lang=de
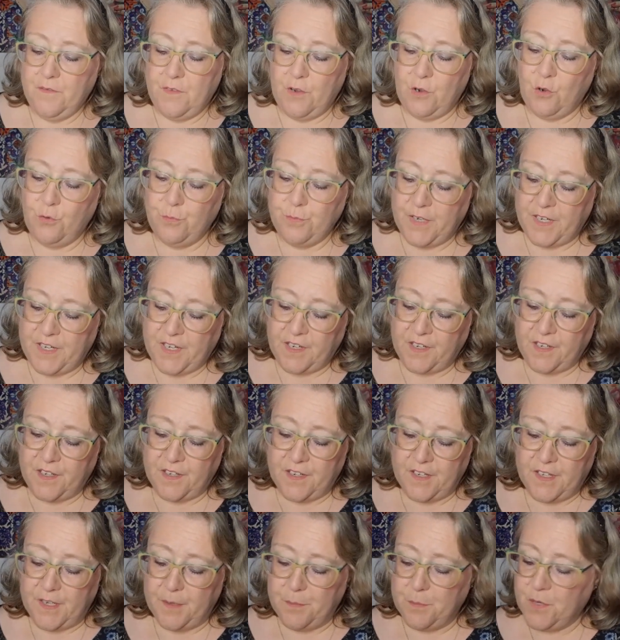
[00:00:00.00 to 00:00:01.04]
Warum der dann
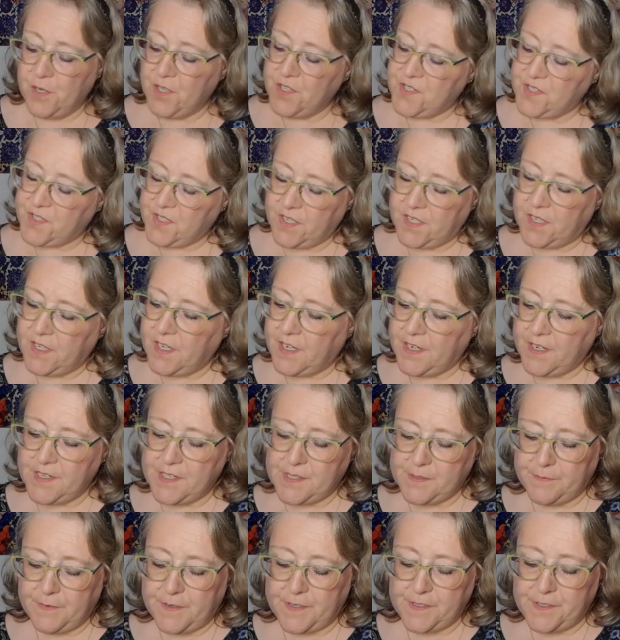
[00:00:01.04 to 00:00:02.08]
Glimmerstick
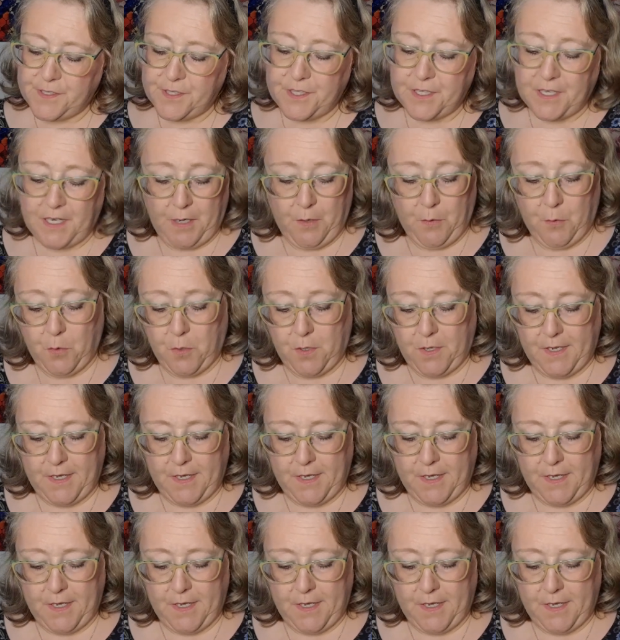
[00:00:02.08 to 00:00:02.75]
heißt, weiß ich auch.